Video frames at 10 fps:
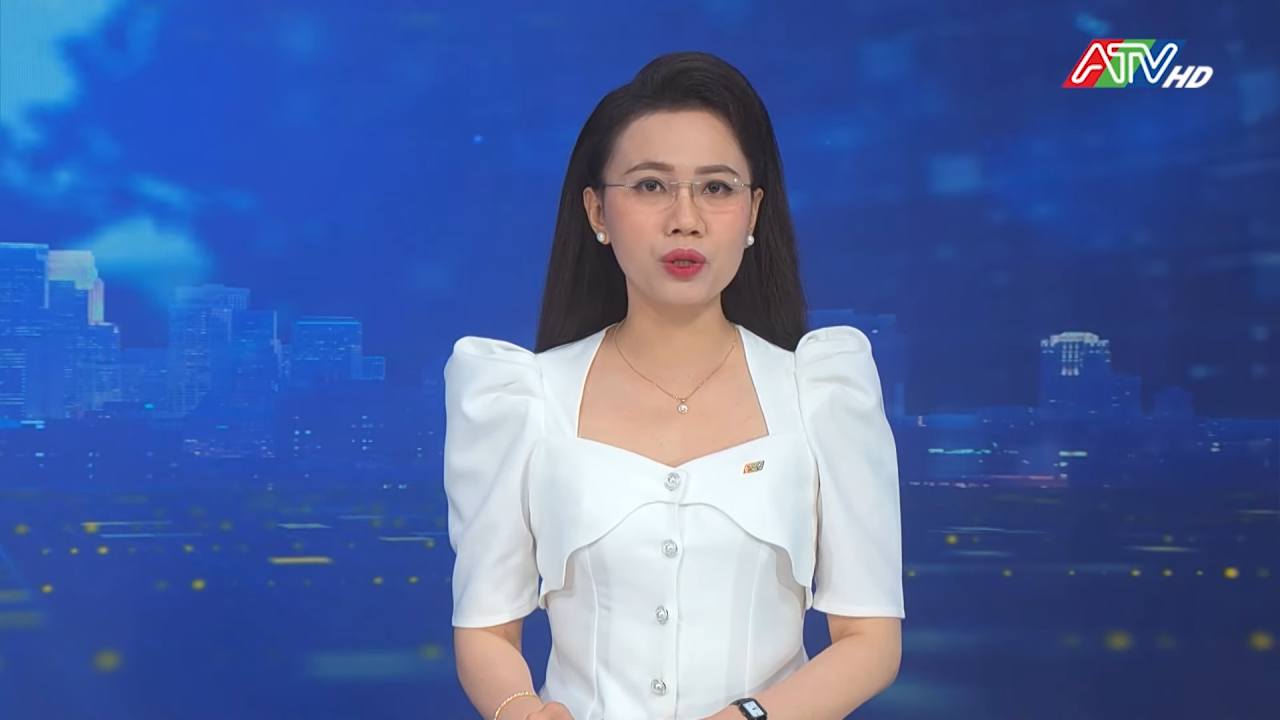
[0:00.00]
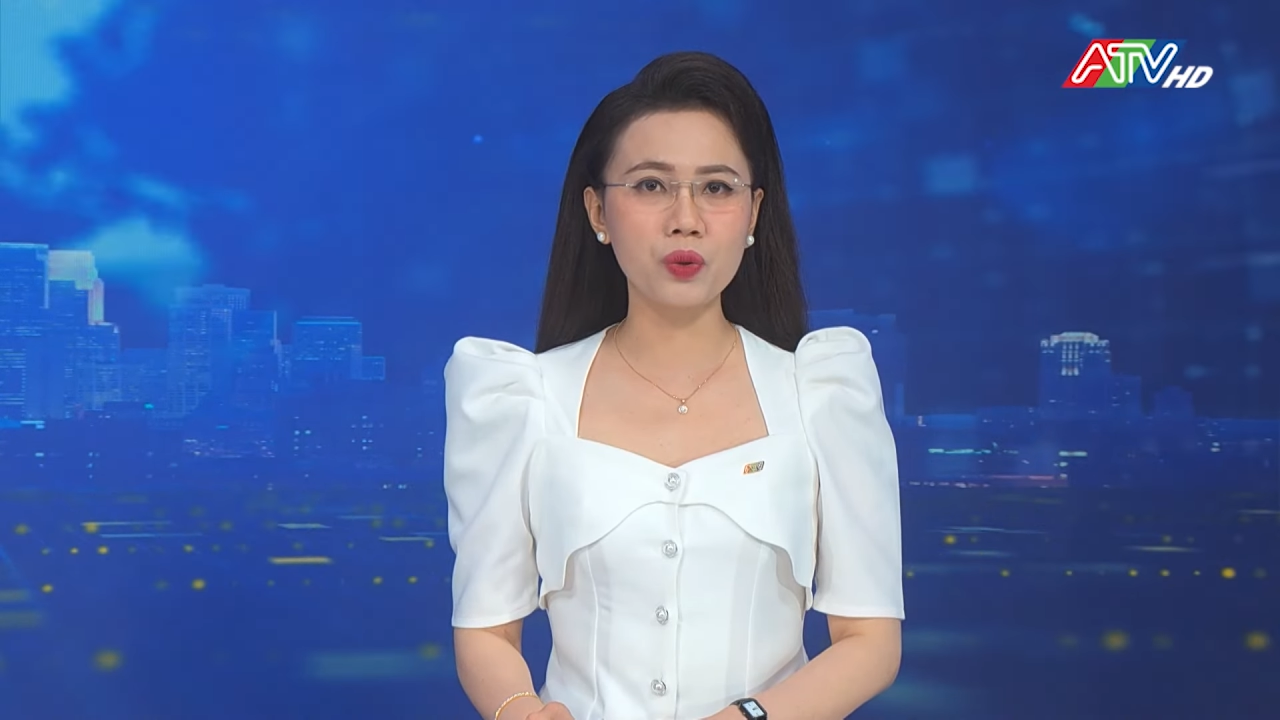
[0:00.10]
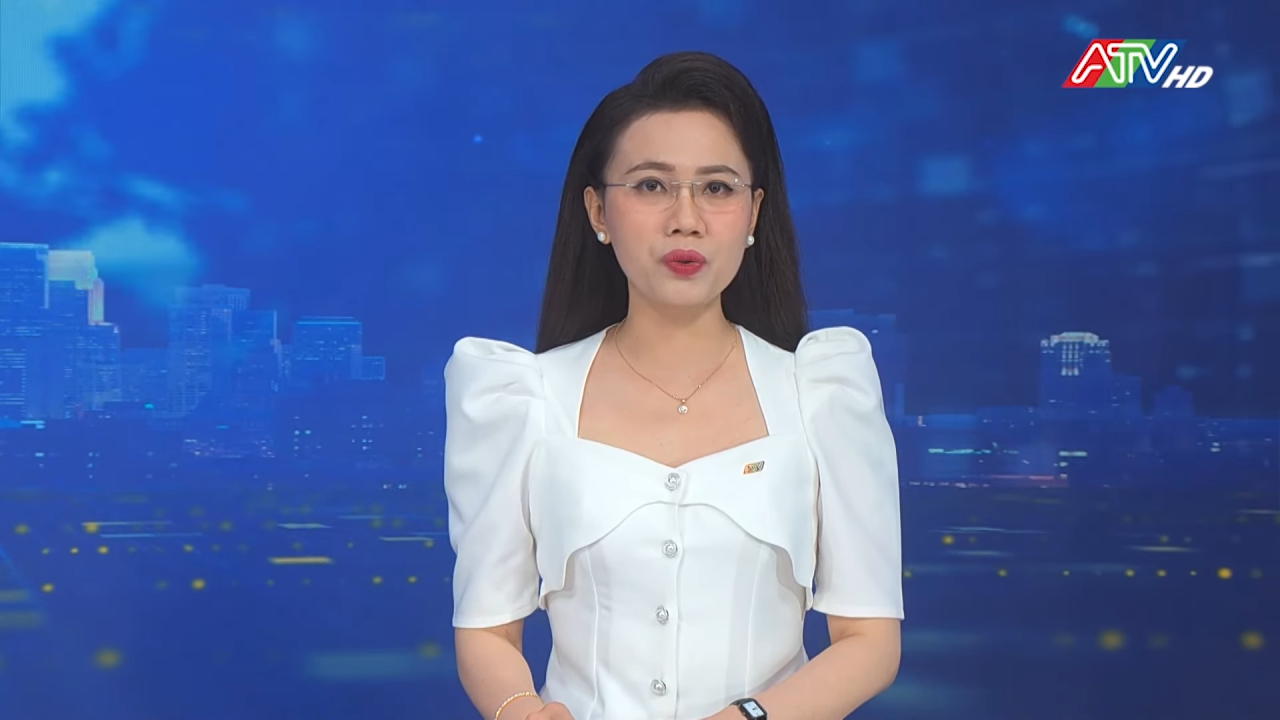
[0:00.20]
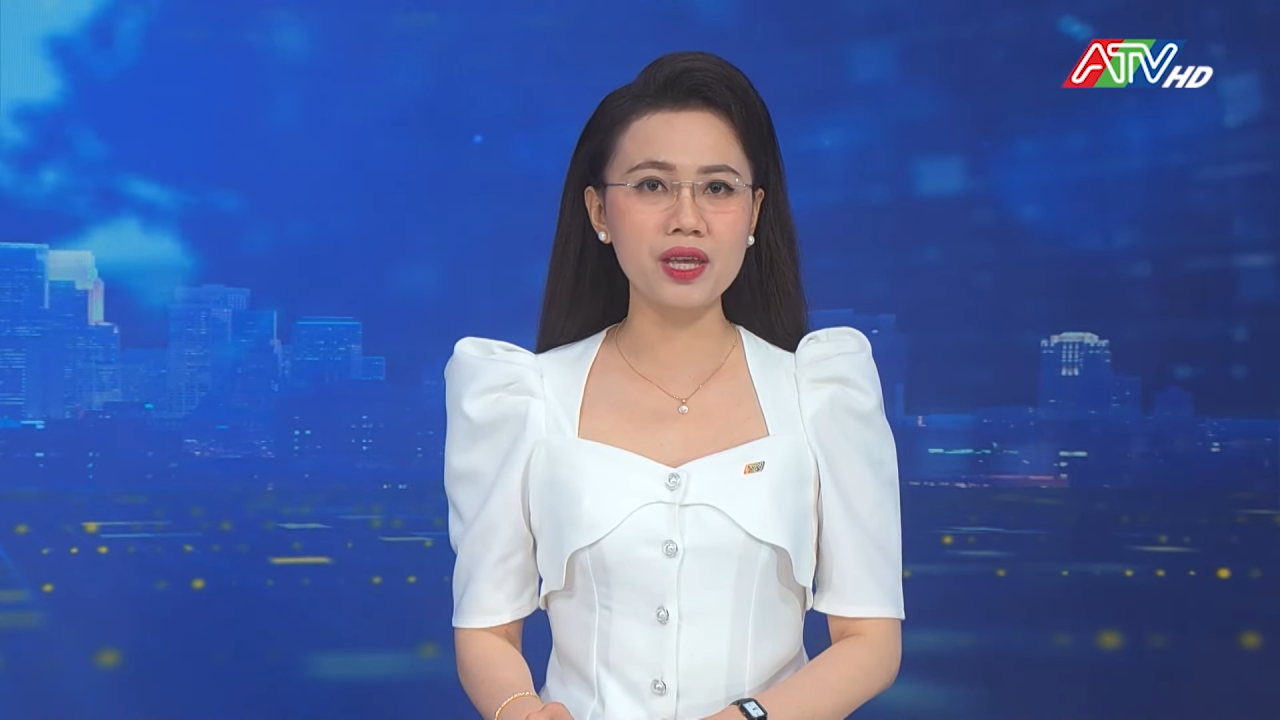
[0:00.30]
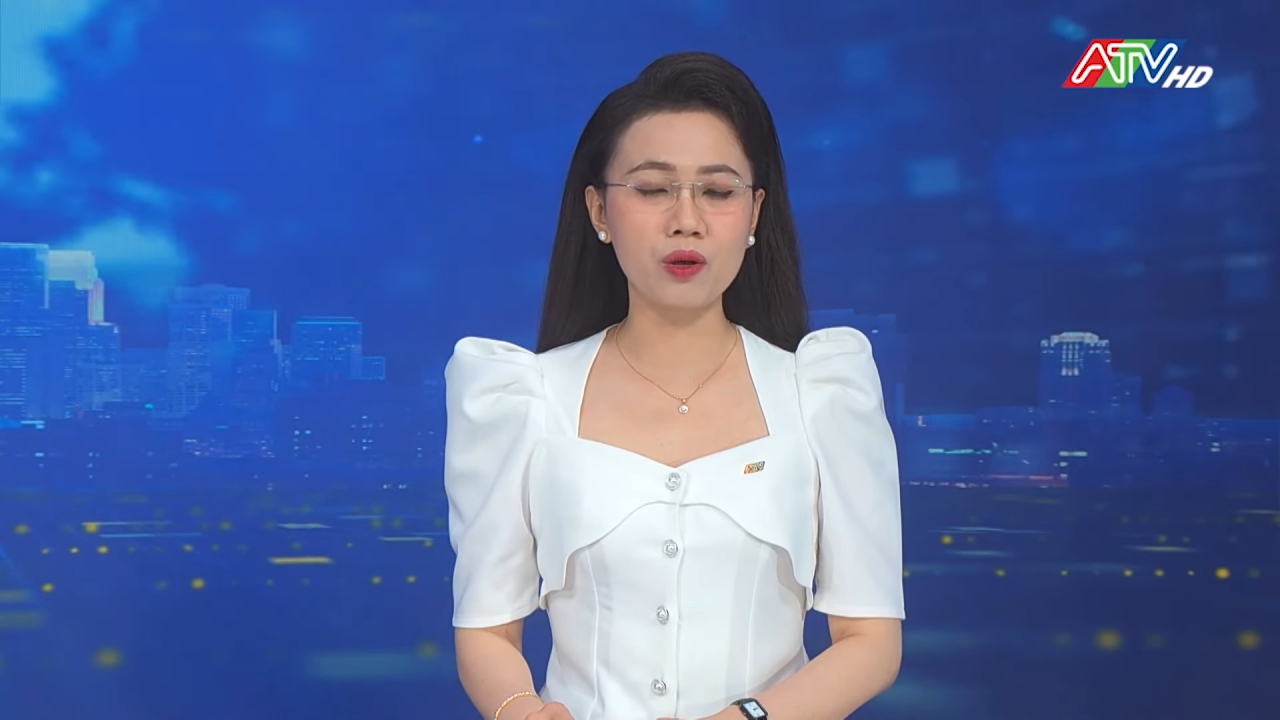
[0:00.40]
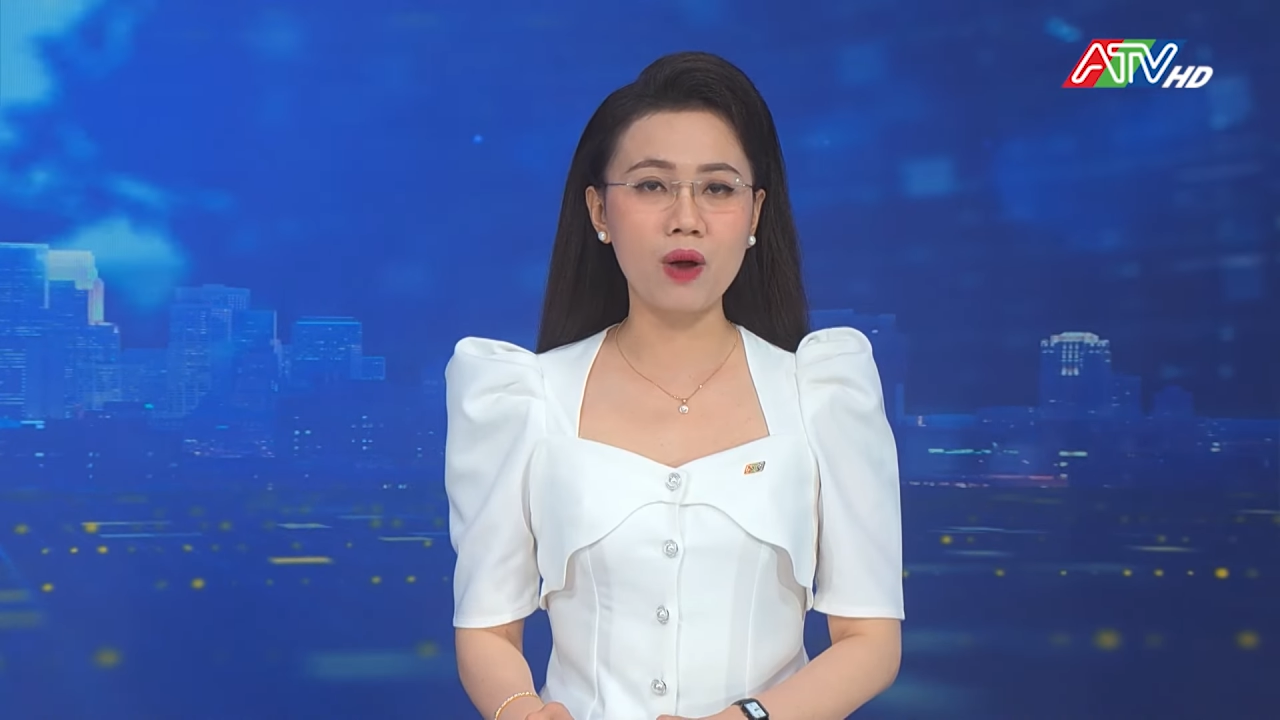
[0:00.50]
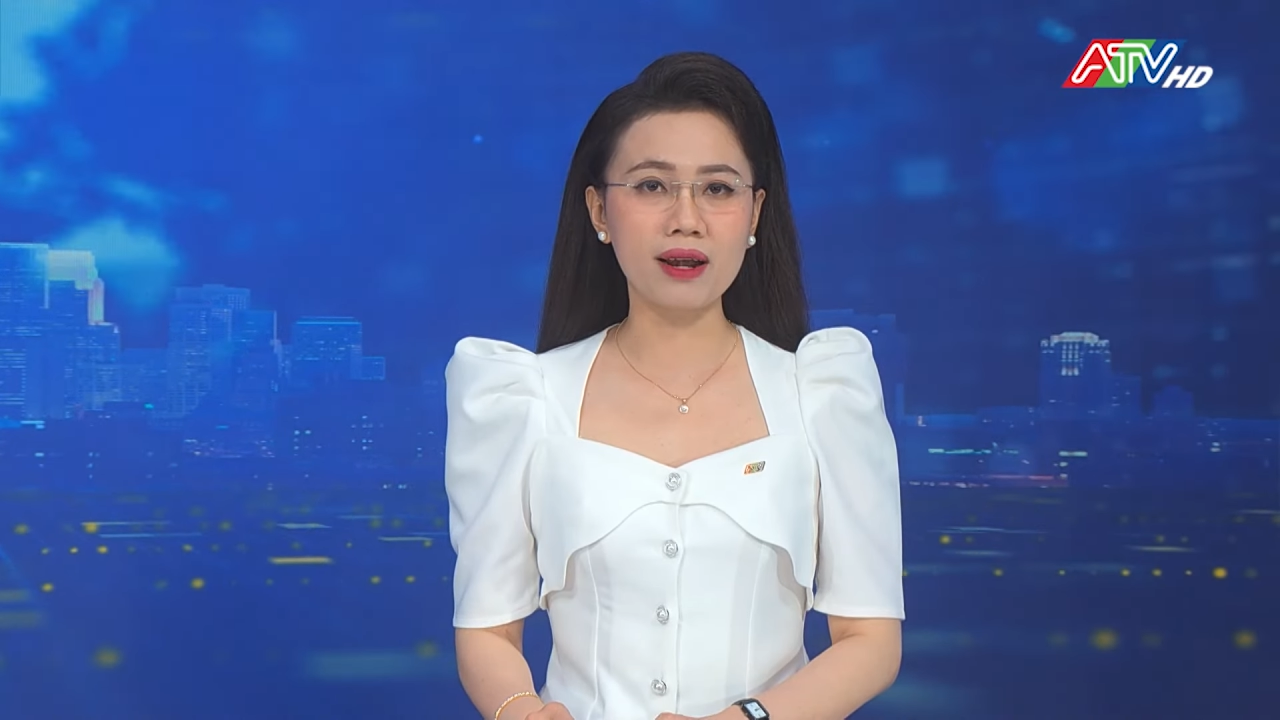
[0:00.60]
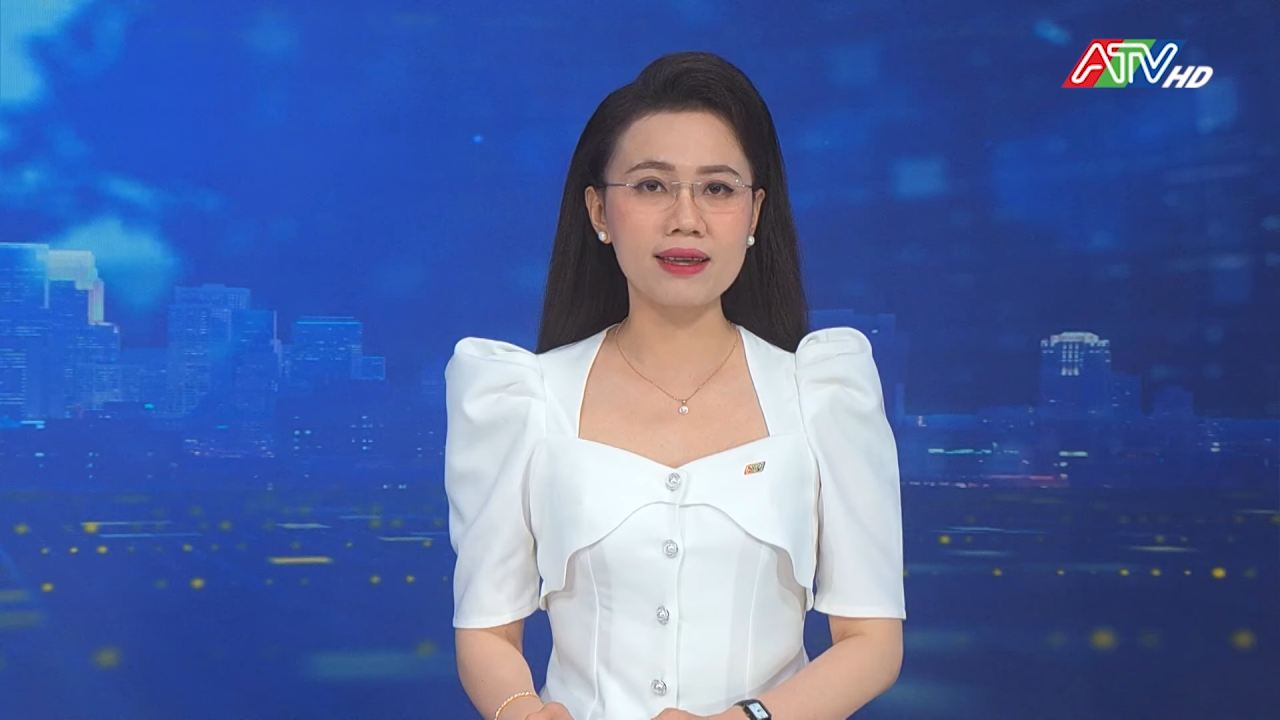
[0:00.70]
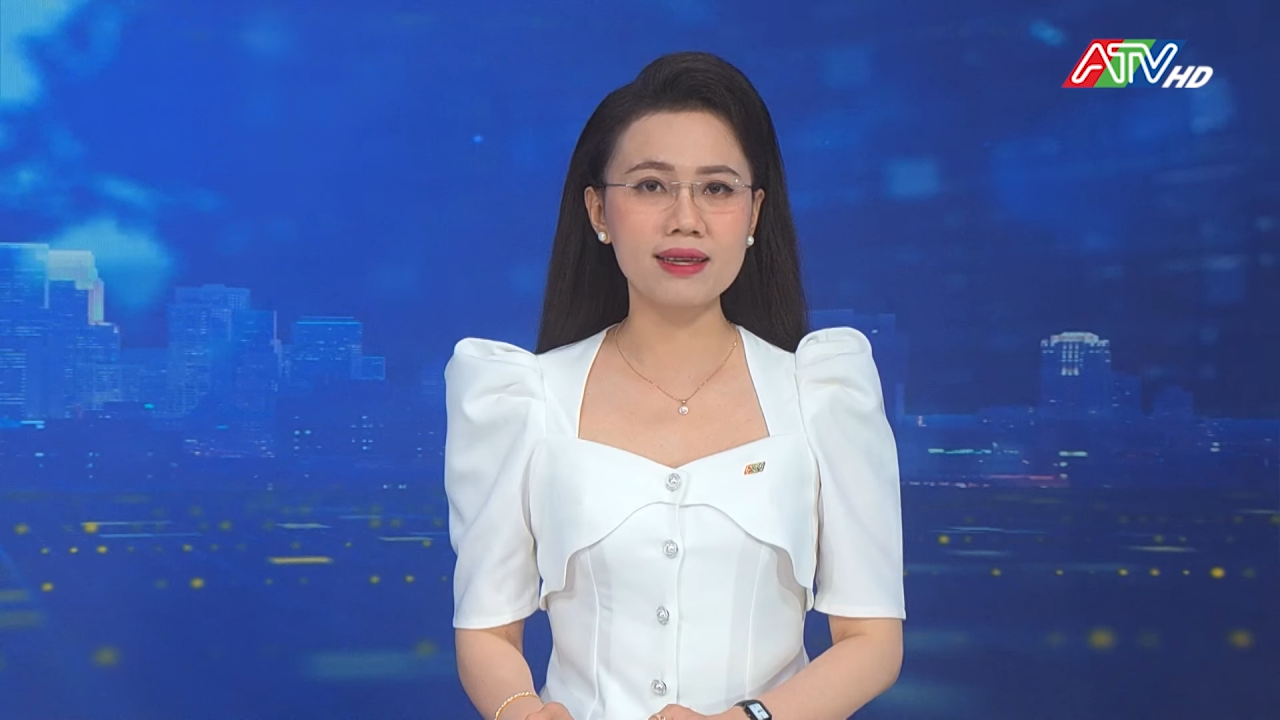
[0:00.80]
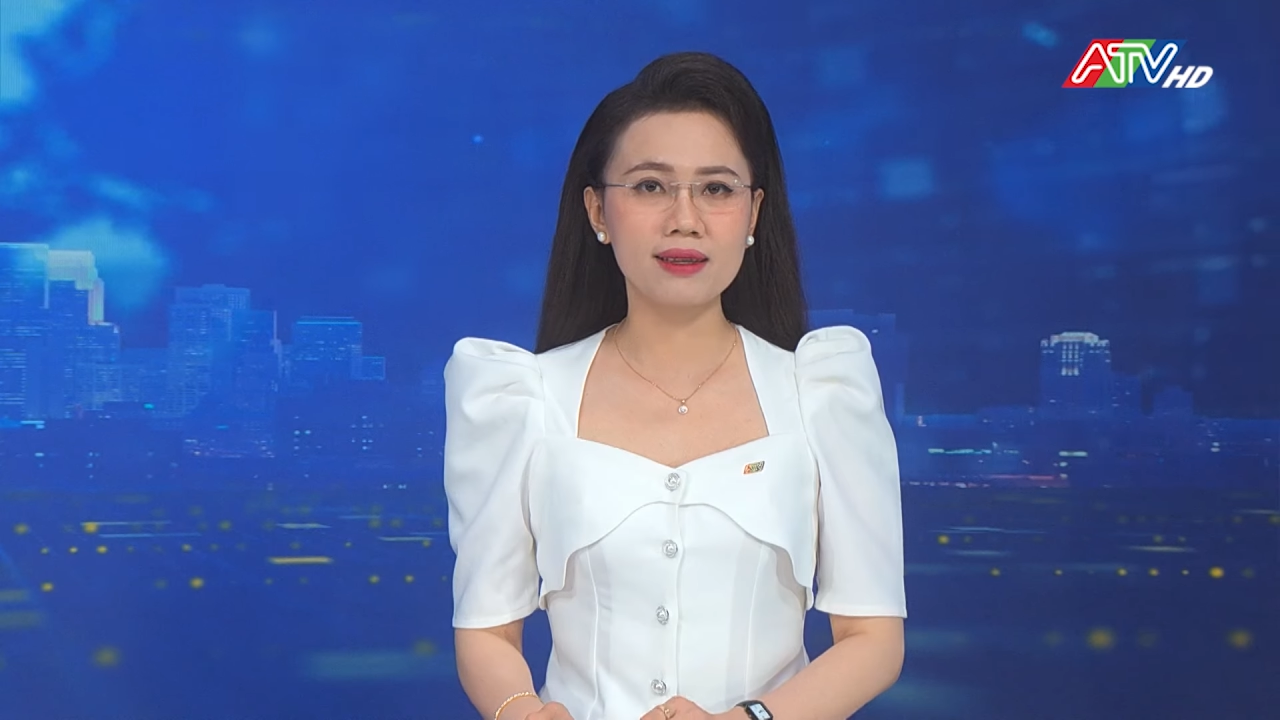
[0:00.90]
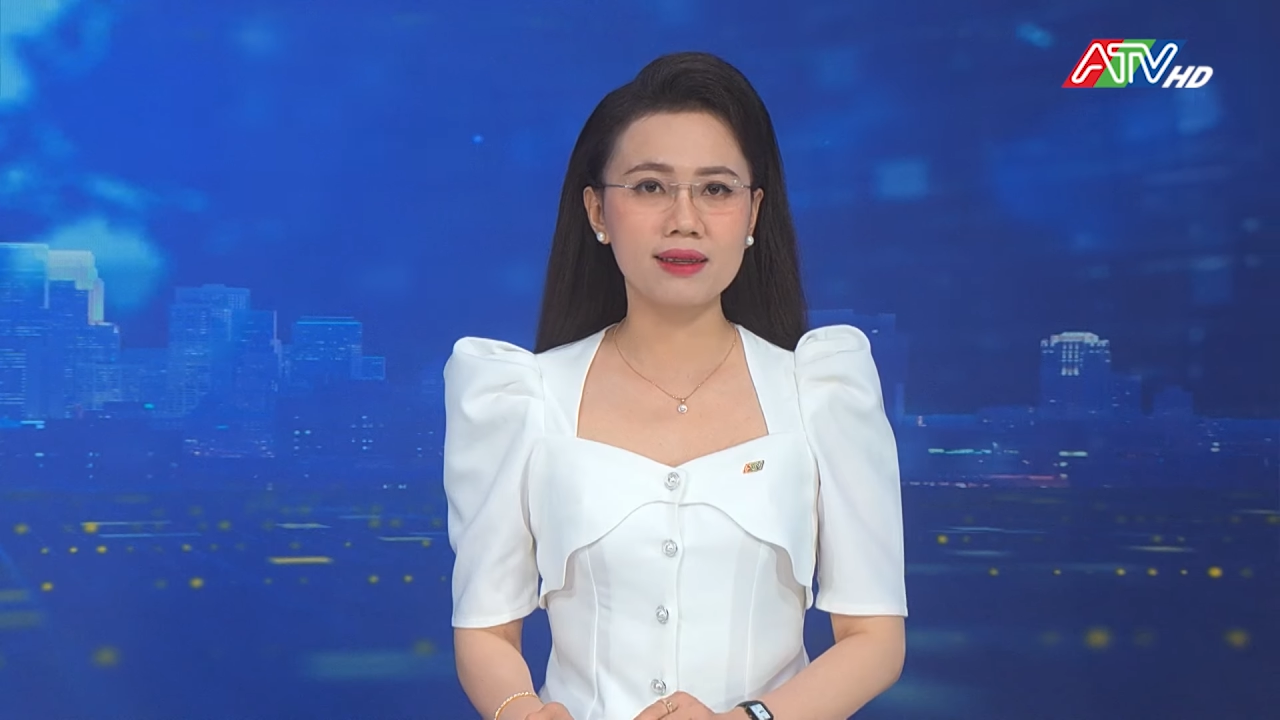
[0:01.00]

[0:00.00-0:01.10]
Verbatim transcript: thuộc diện quản lý.